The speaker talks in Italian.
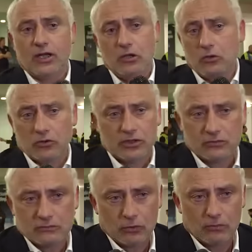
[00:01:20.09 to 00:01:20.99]
Io non ho,
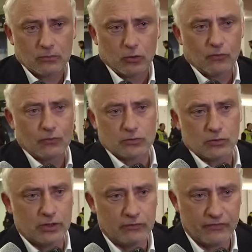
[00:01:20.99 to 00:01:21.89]
detto, non, non ho
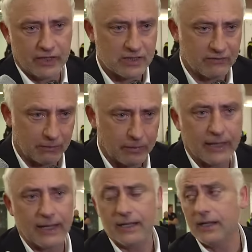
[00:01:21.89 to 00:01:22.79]
avuto né offese
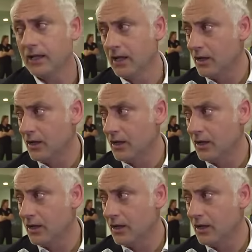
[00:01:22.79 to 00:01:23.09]
verbali,